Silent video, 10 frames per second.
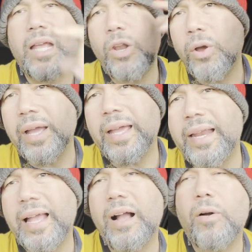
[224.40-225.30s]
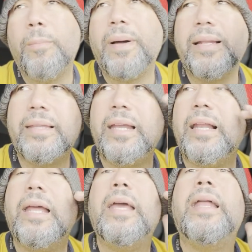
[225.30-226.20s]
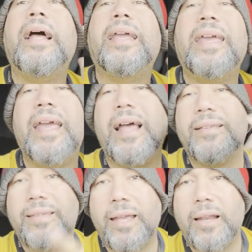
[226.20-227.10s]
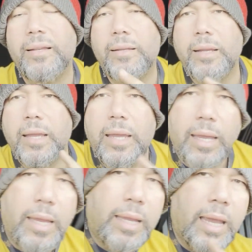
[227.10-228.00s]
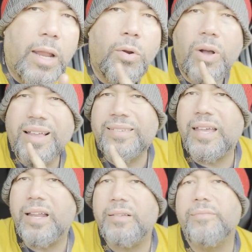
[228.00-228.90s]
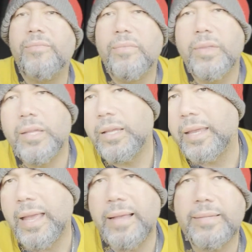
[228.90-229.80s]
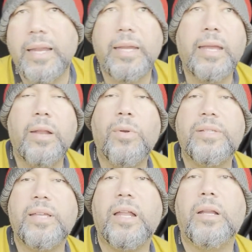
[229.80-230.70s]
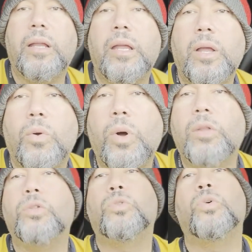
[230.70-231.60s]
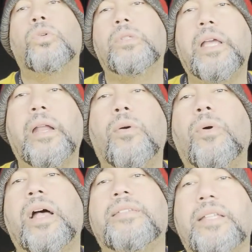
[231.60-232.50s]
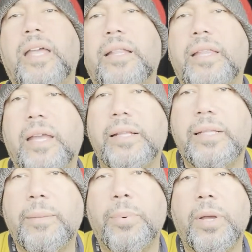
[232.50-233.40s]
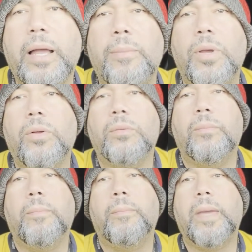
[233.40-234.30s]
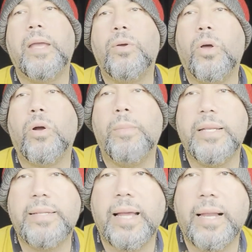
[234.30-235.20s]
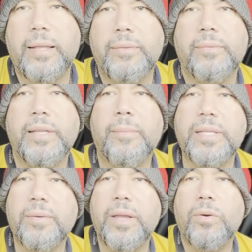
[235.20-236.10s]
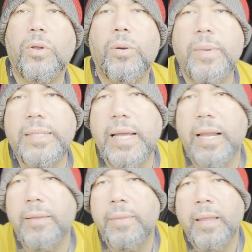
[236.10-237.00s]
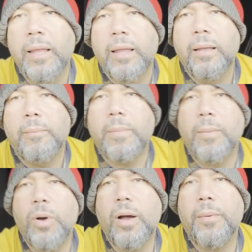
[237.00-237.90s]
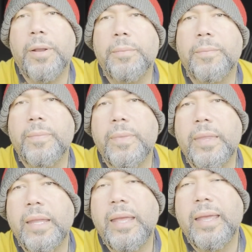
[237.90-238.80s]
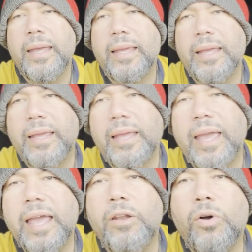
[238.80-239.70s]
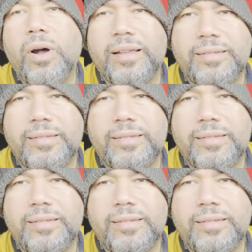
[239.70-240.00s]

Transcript: lo que quería compartirle era qué hacer y qué no hacer. Qué hacer y qué no hacer cuando tú tienes un accidente en este tipo de camión, vehículos comerciales, llámese vehículo comercial. Vamos a ver. ¿Qué no